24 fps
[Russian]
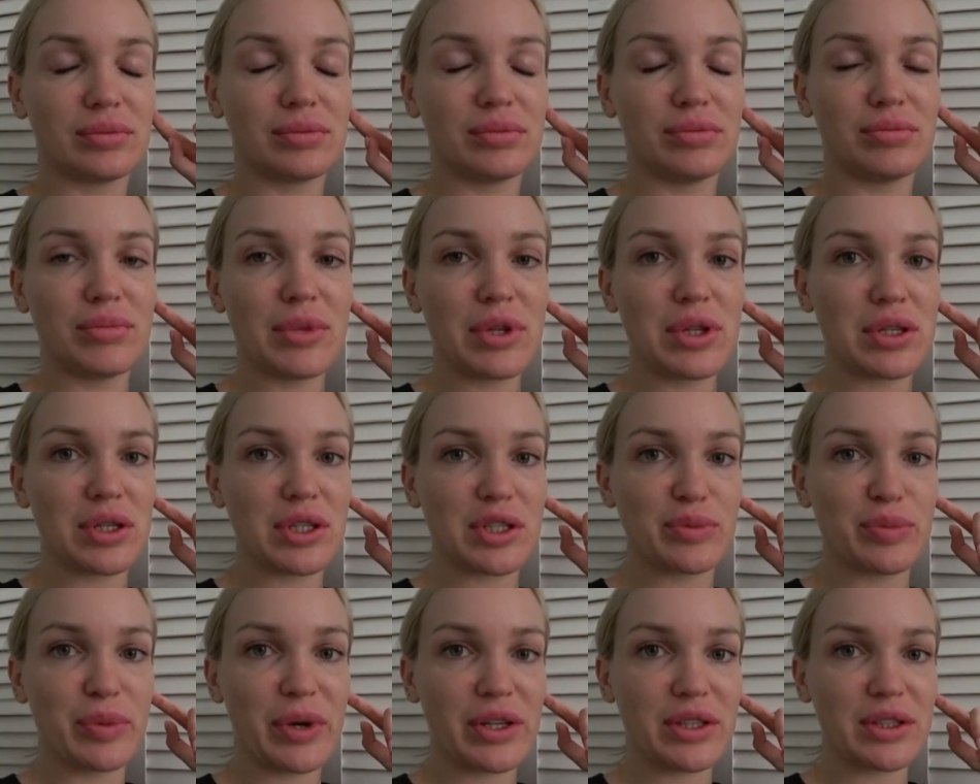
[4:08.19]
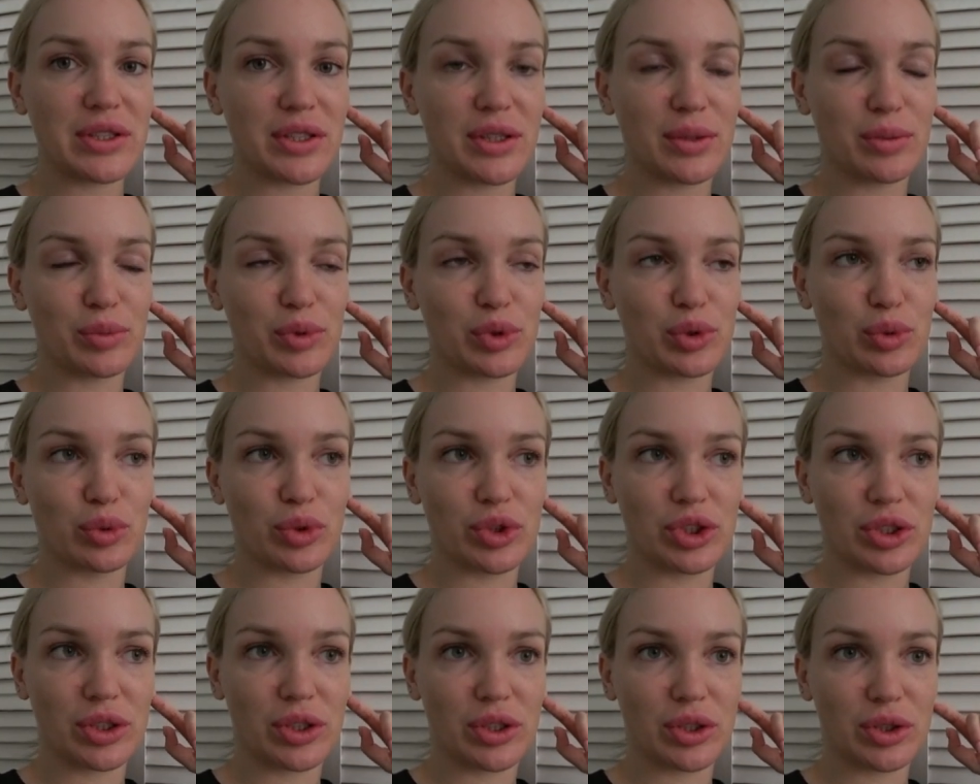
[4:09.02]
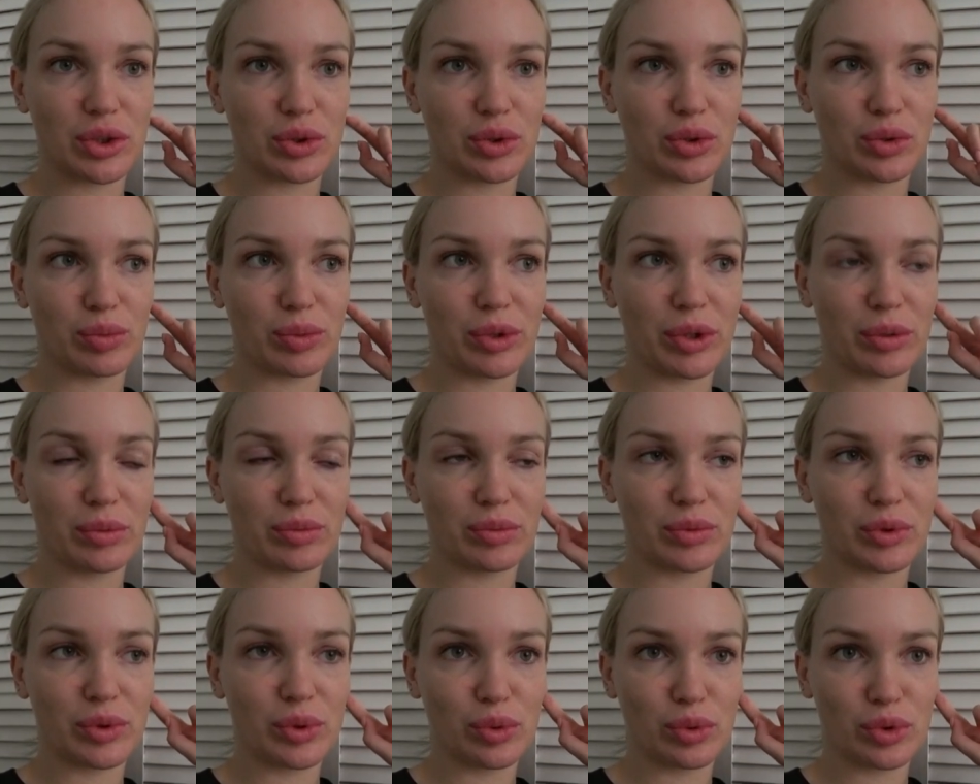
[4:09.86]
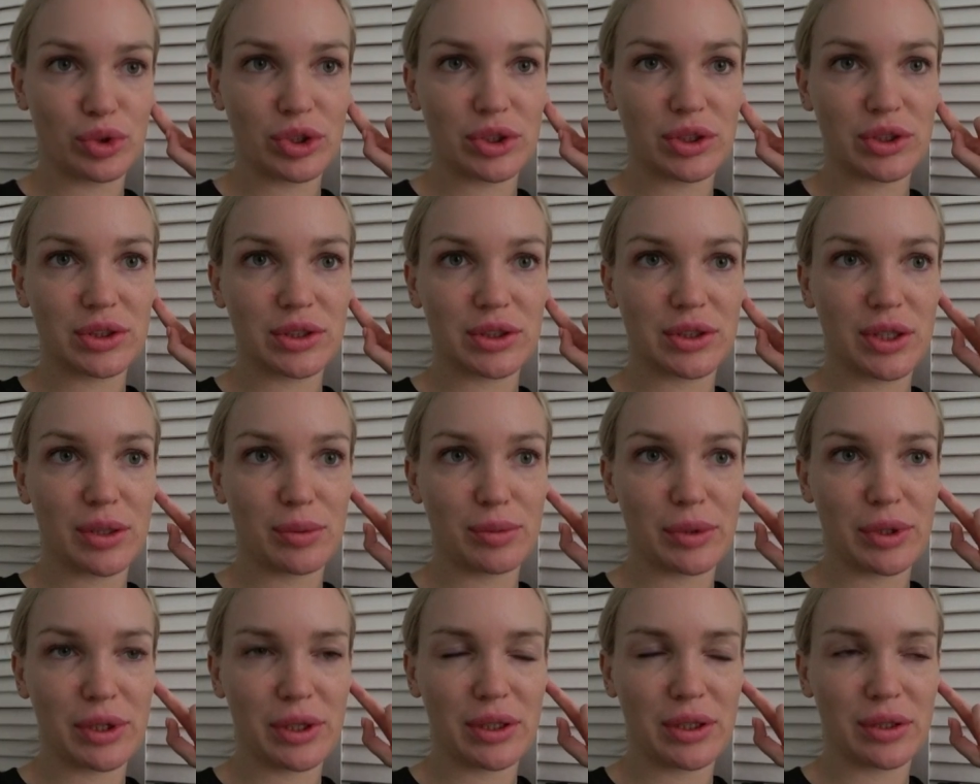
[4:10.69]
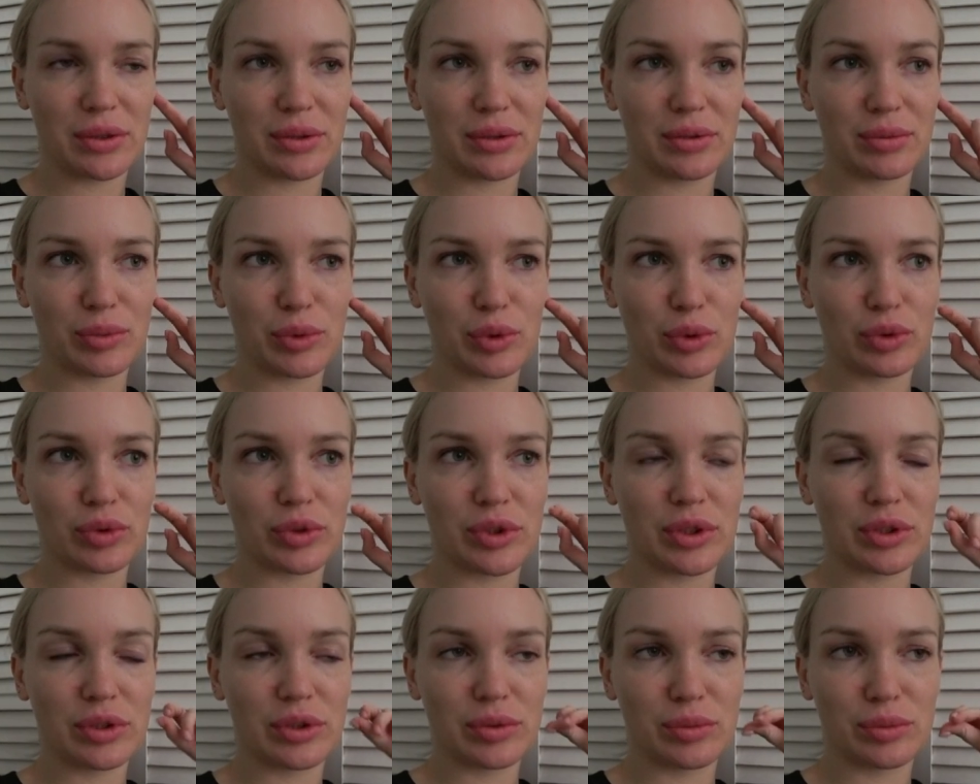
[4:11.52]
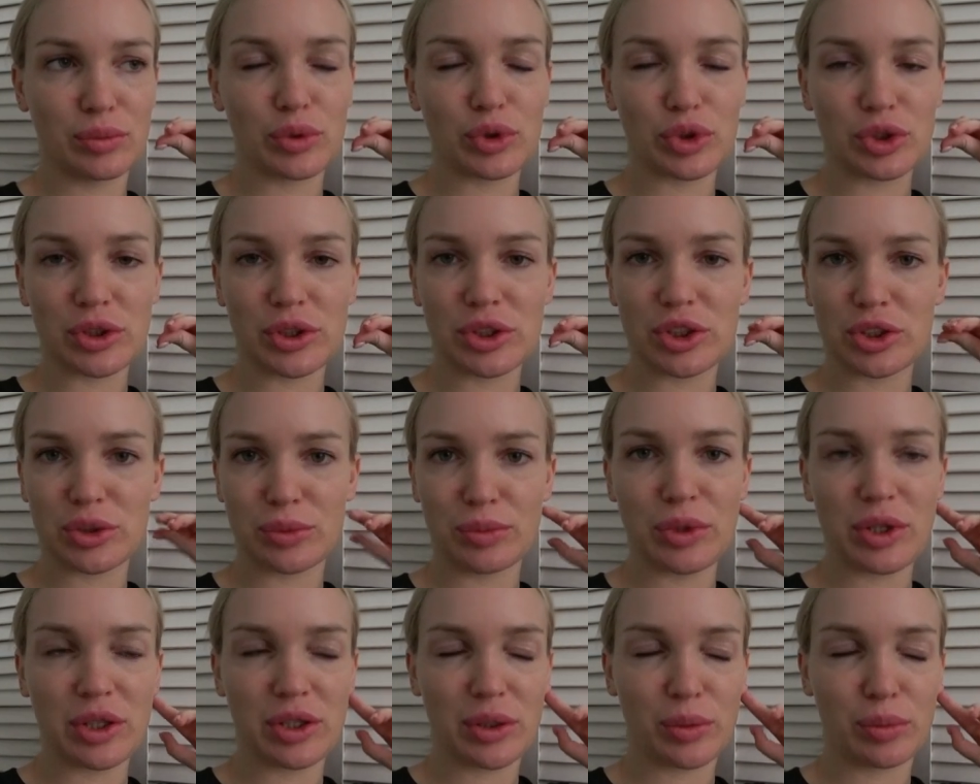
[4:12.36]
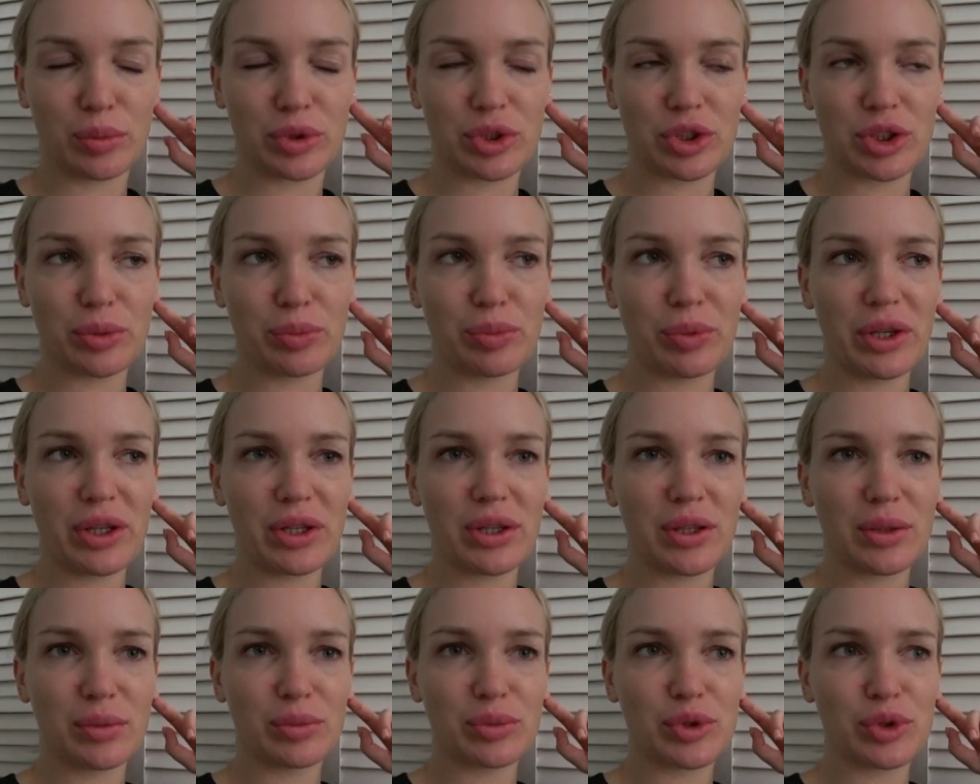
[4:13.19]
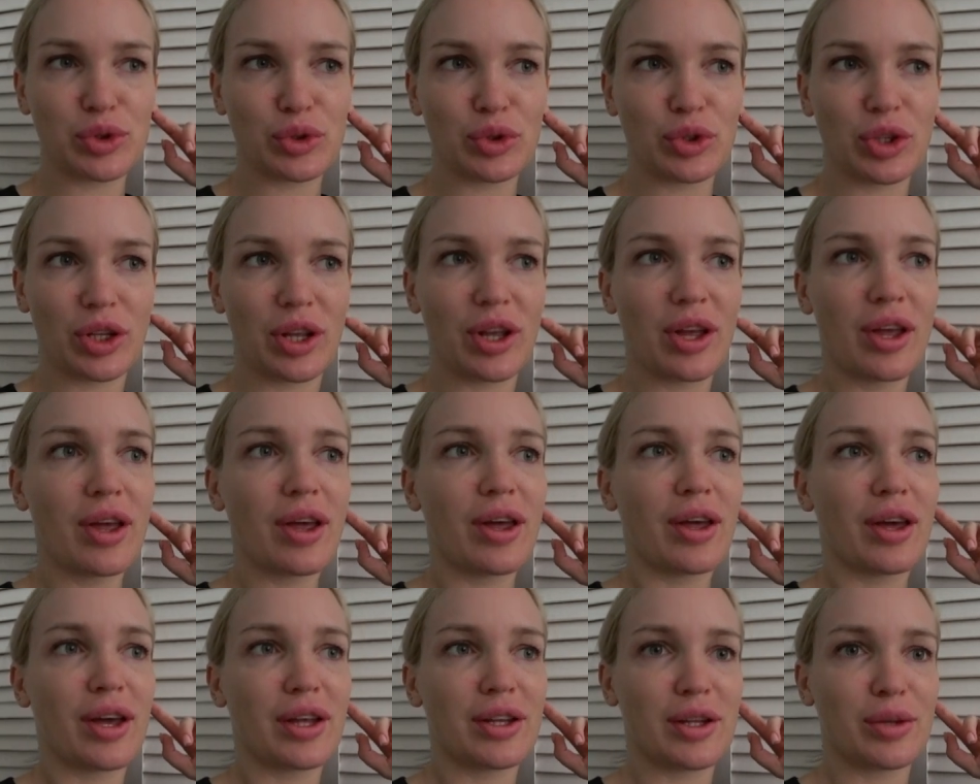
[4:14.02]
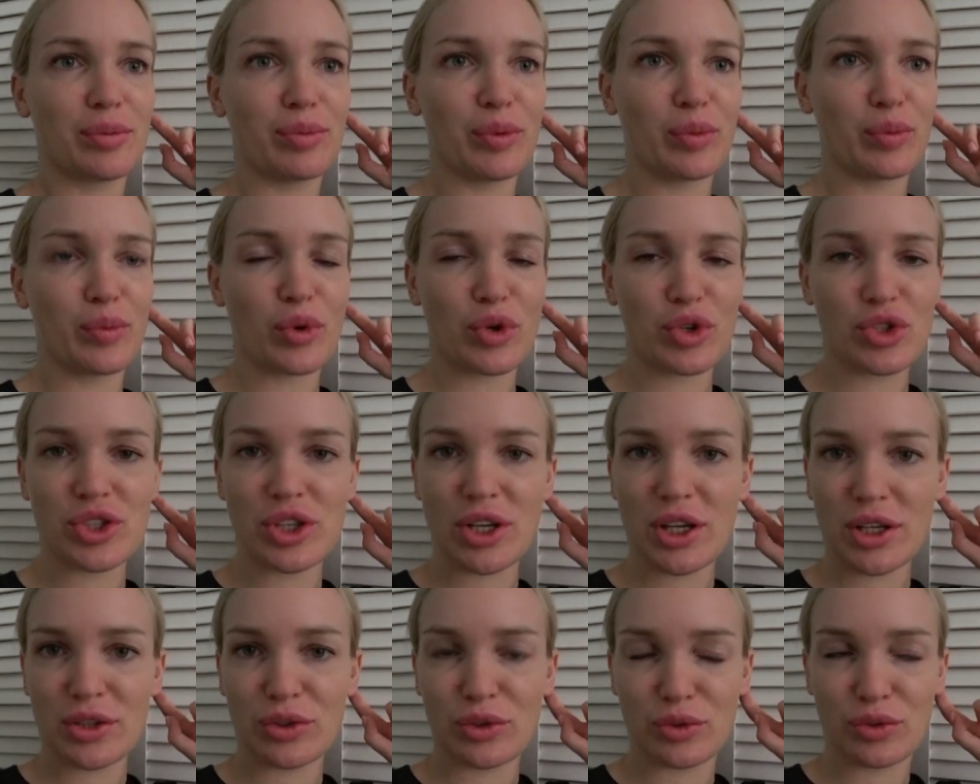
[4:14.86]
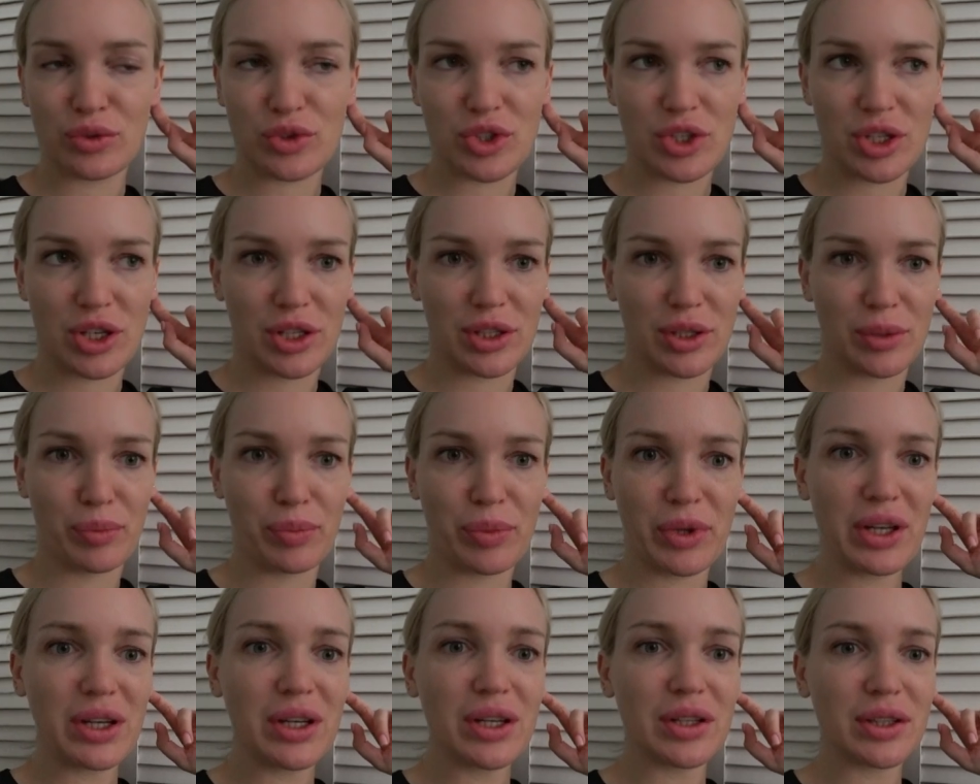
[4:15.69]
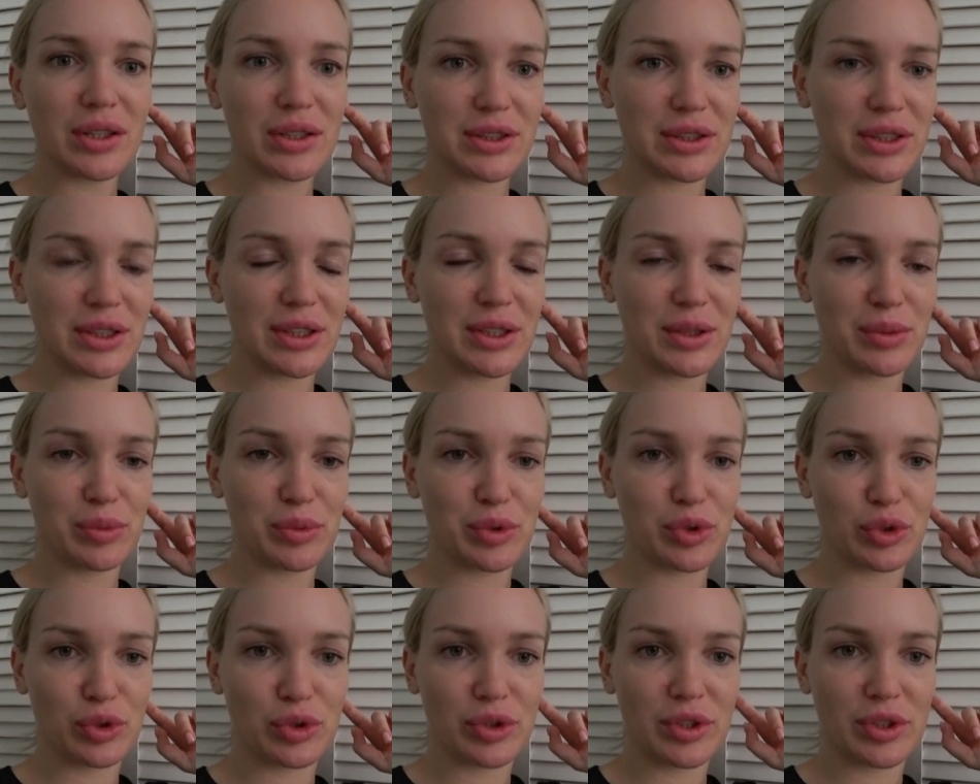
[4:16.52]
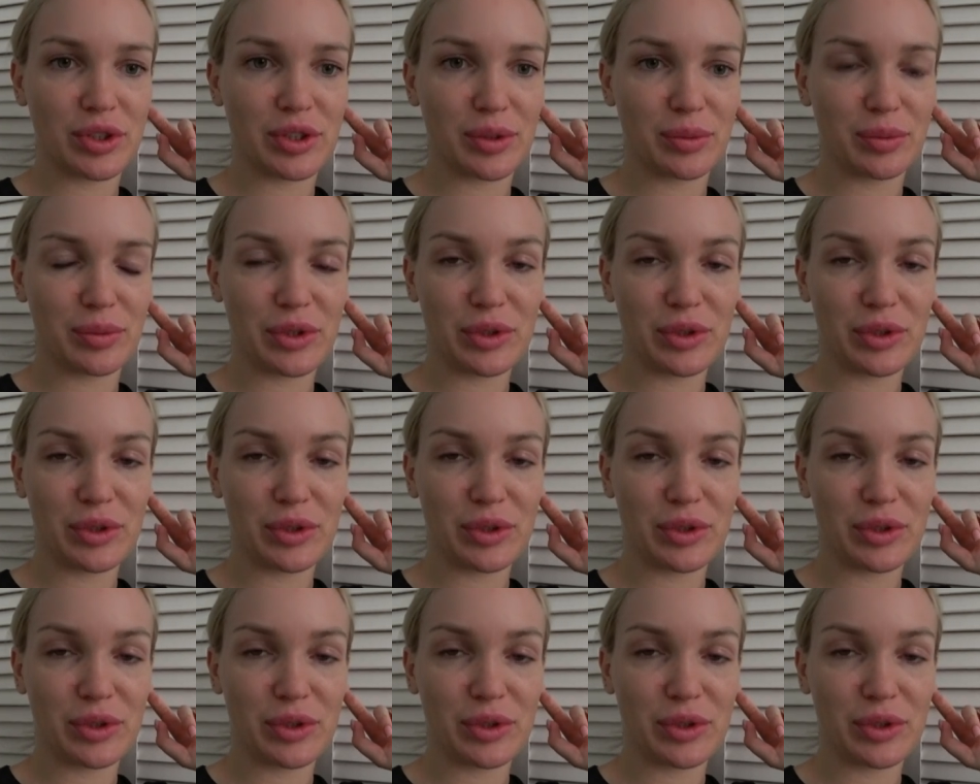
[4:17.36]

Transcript: Милка с бантиком уже очень хорошо прям дружится, нормально. Могут, э, может даже Милка пошипеть там что-то, этот помурчать. Вот вчера она бегала за ним что-то там.